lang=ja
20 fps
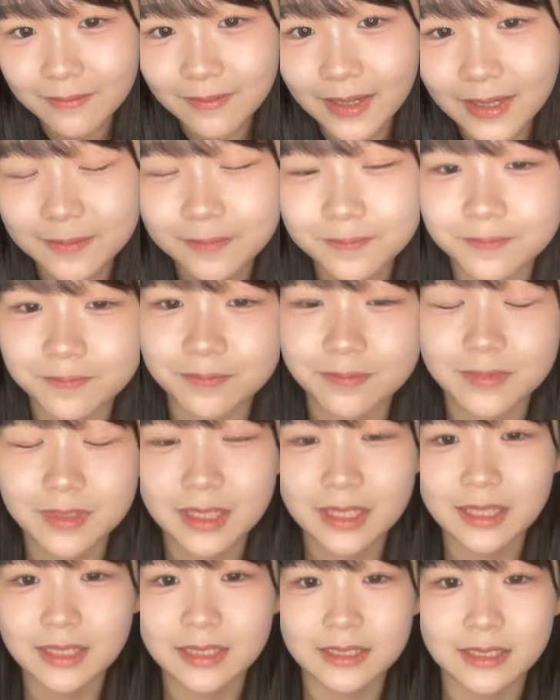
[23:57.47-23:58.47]
は
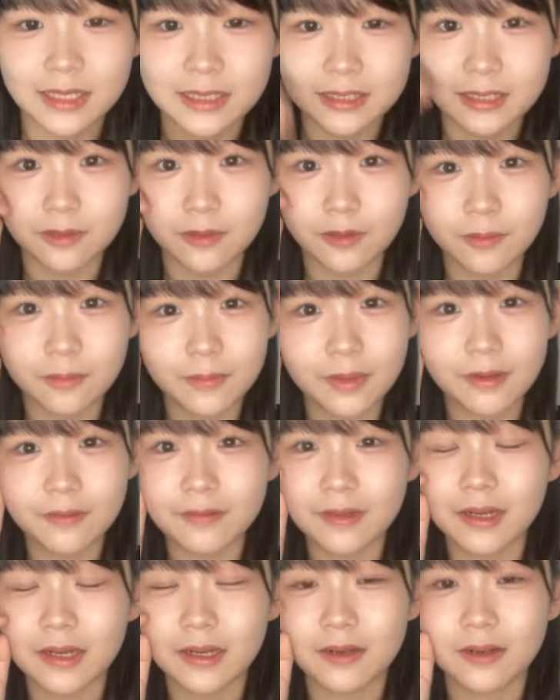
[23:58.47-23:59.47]
さちゃんこんば
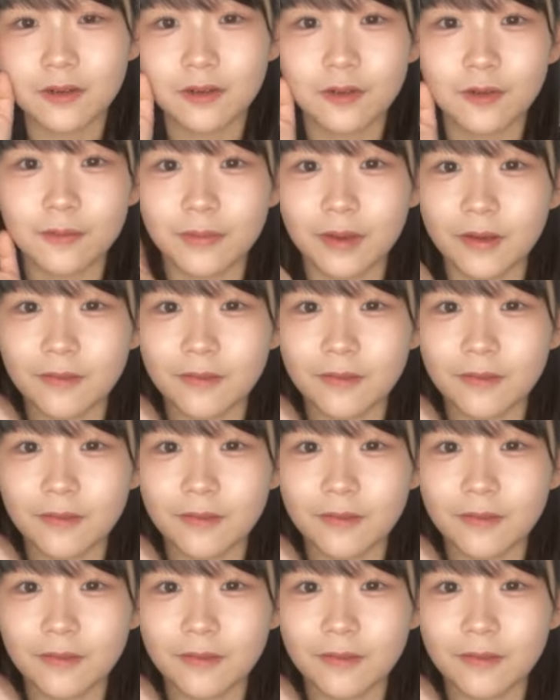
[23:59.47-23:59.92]
んはこん